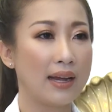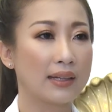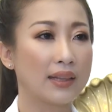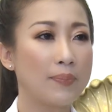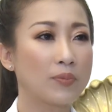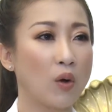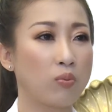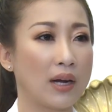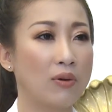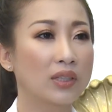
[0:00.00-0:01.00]
là tiếp tục
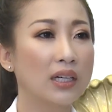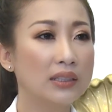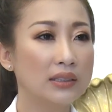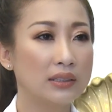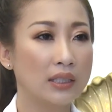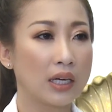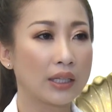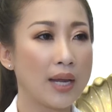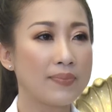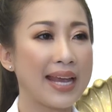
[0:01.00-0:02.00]
đầu tư
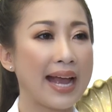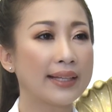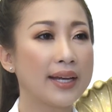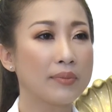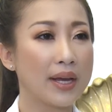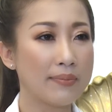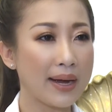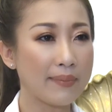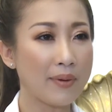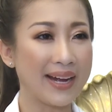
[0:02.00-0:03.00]
thêm trang thiết bị
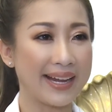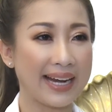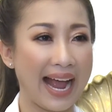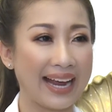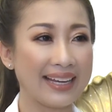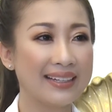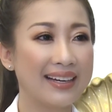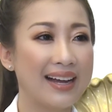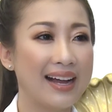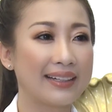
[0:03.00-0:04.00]
máy móc hiện đại.
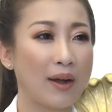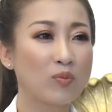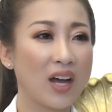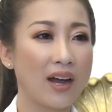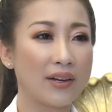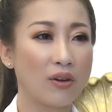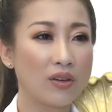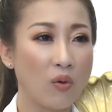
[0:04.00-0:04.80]
Đồng thời đội